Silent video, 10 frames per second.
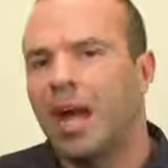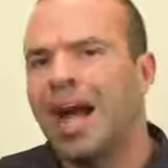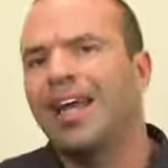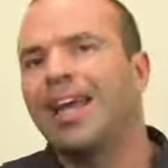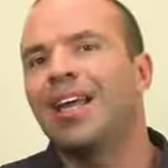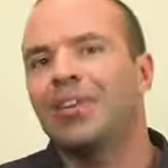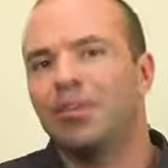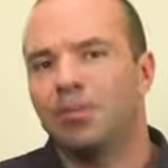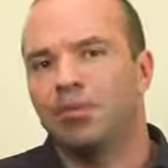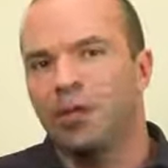
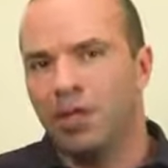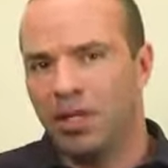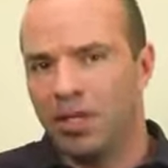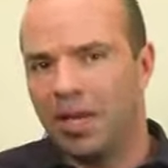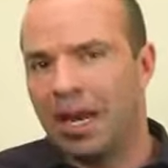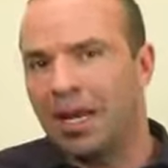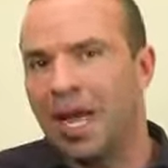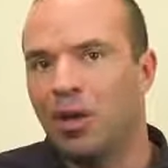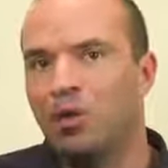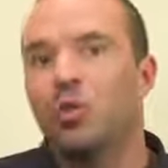Aqueles que
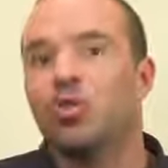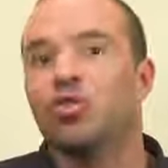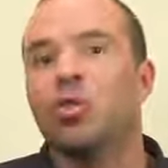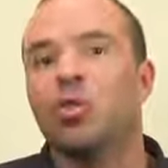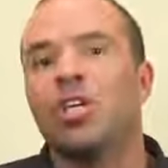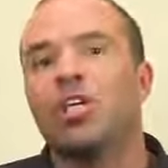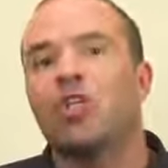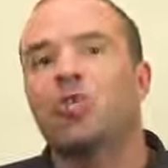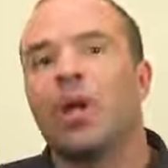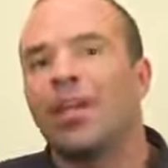alegam que estou
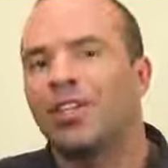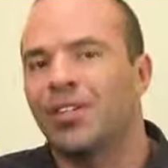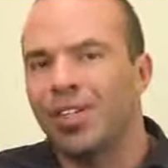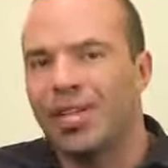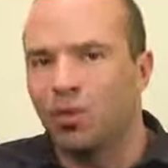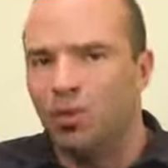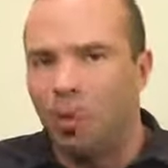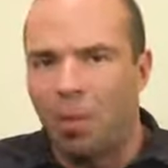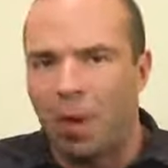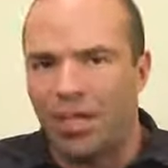ridicularizando o
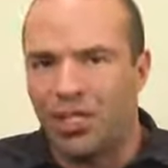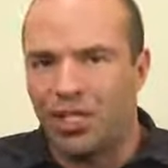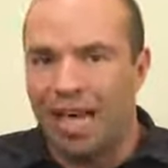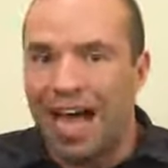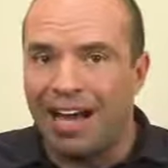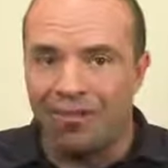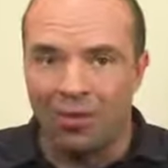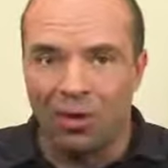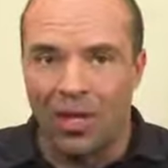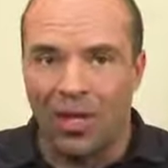combate à
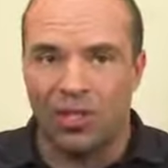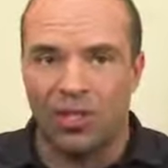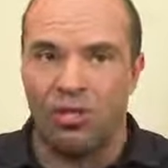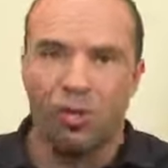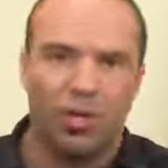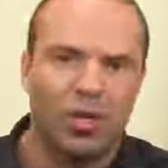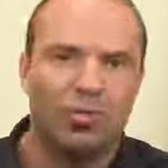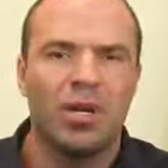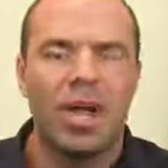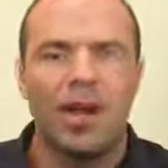violência contra a
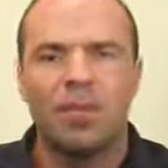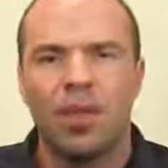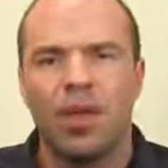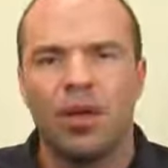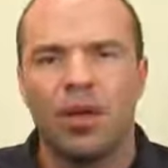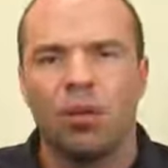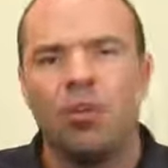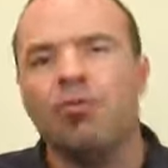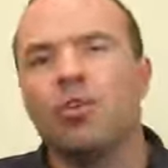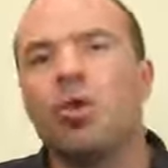mulher,
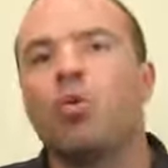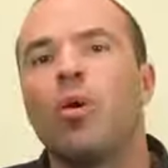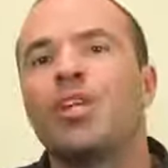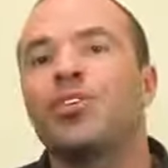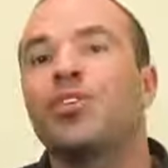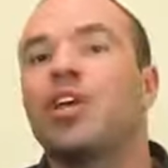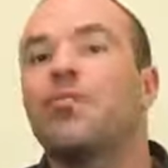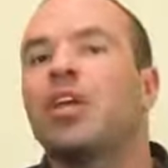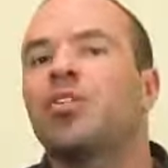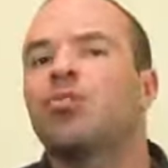convido a
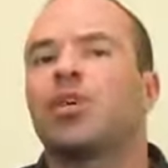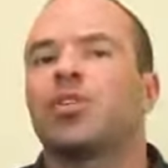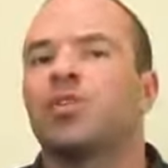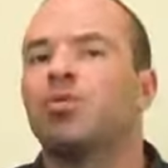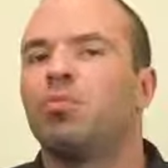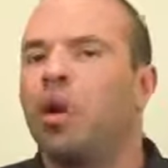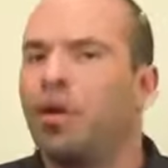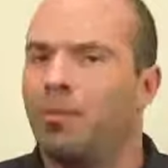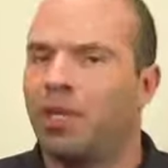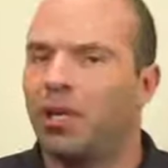conhecer minha atuação no
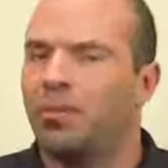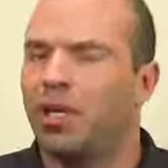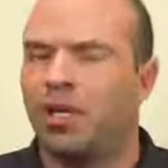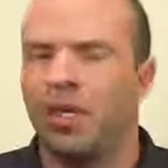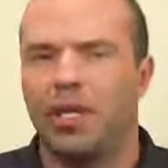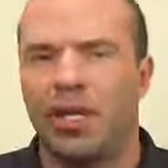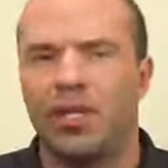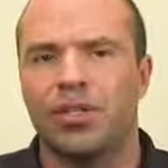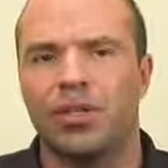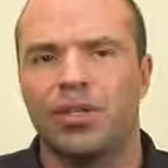parlamento
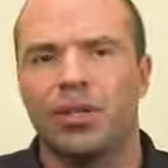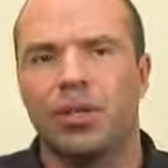catarinense